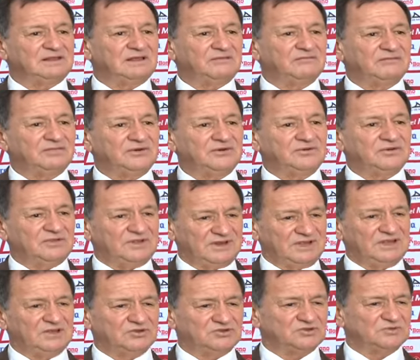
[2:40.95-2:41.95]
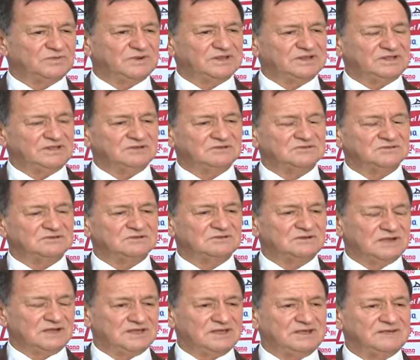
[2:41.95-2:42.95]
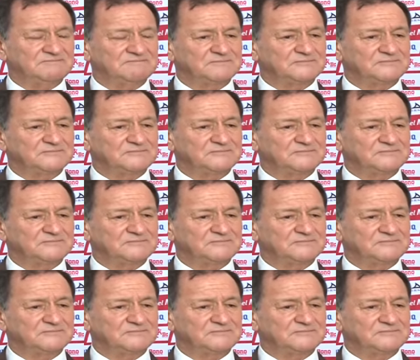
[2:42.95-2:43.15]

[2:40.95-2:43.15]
tiempo yo dirigí ocho partidos aquí